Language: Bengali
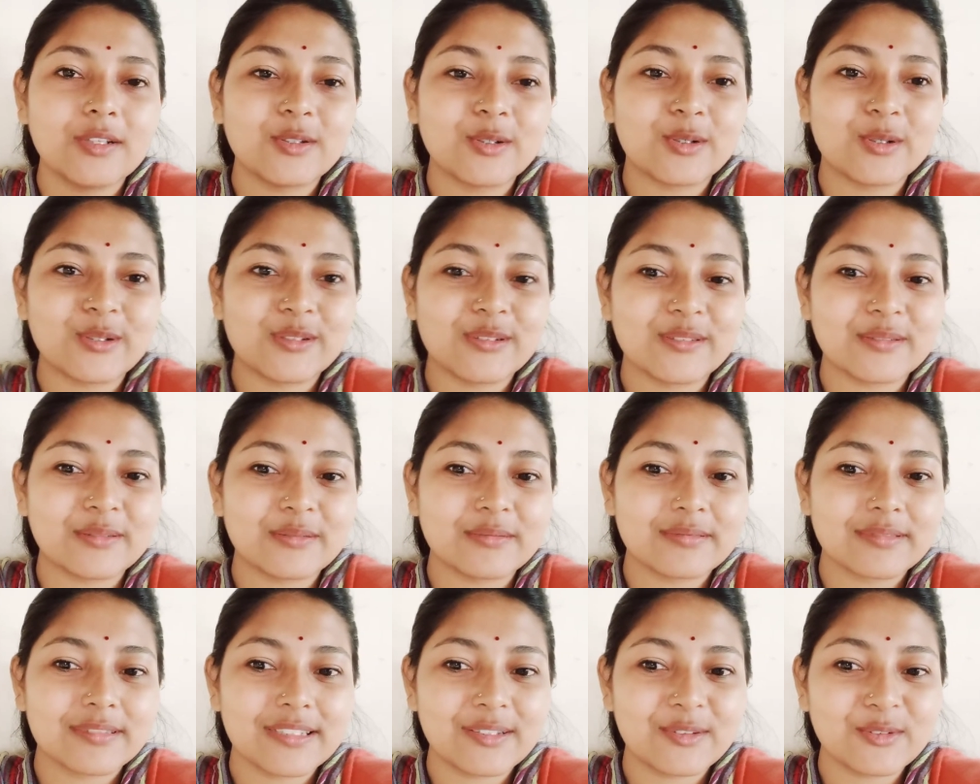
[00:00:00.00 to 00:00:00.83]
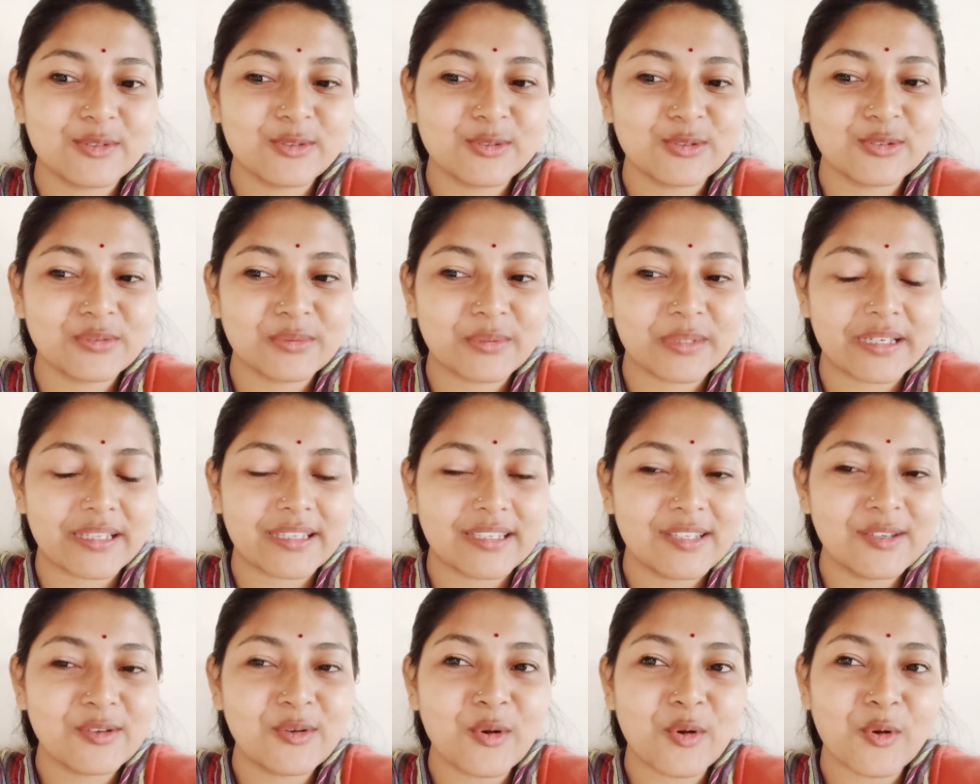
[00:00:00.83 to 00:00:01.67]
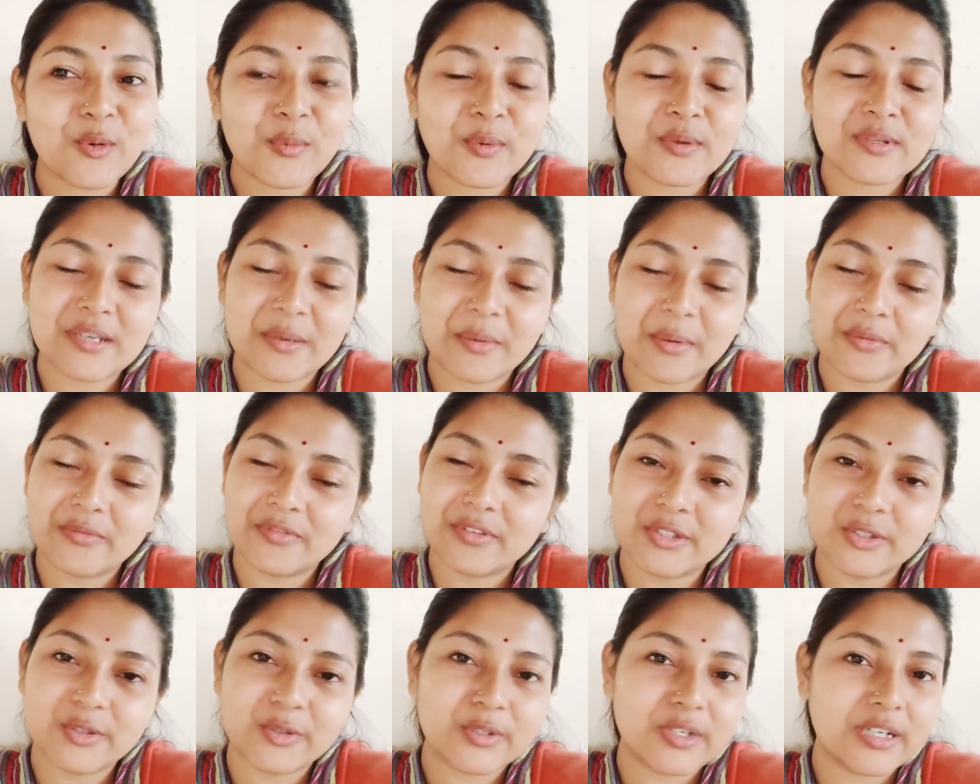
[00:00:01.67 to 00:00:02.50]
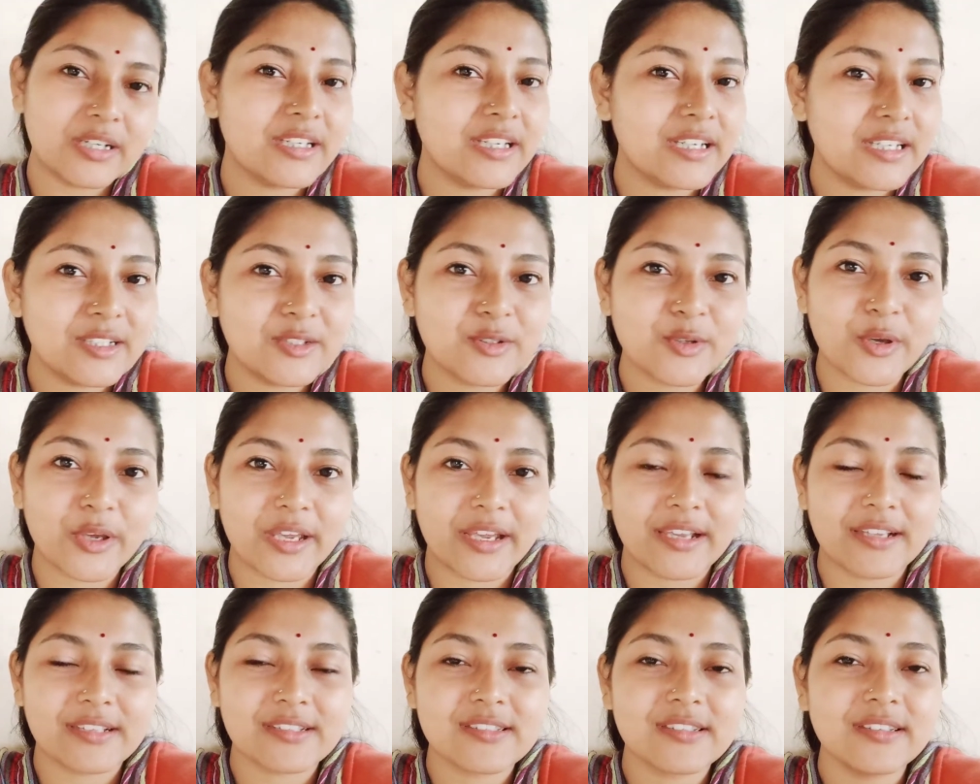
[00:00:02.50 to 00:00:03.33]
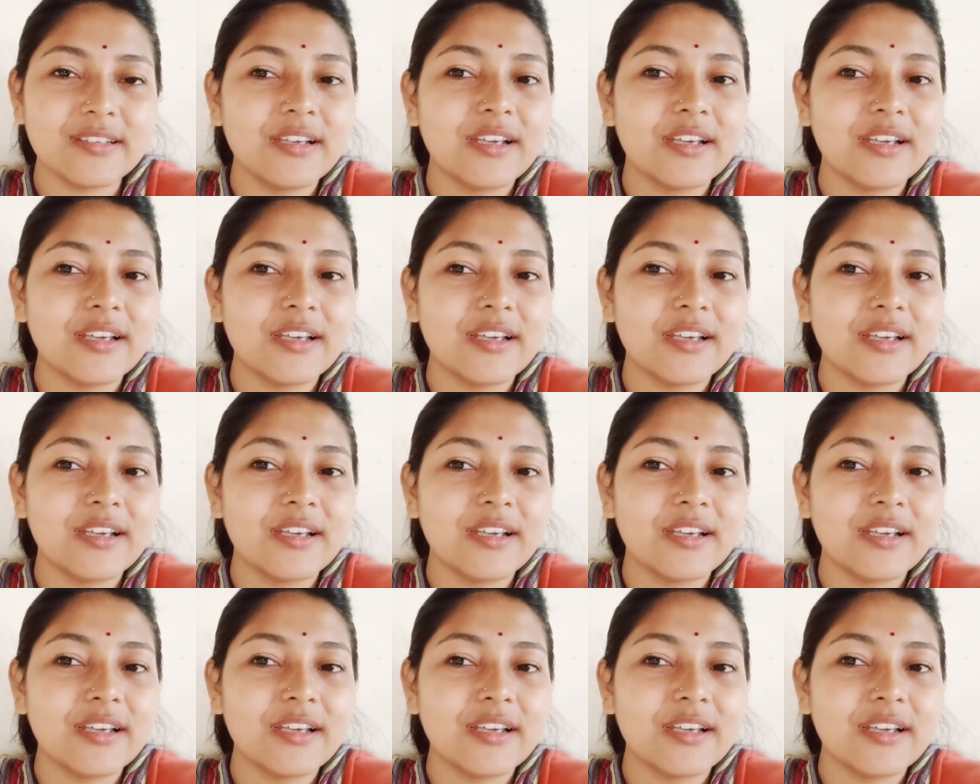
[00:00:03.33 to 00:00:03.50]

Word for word: তো কিন্তু মানে কি করব যে আমার ভিডিওটা ডিলিট হয়ে গেছে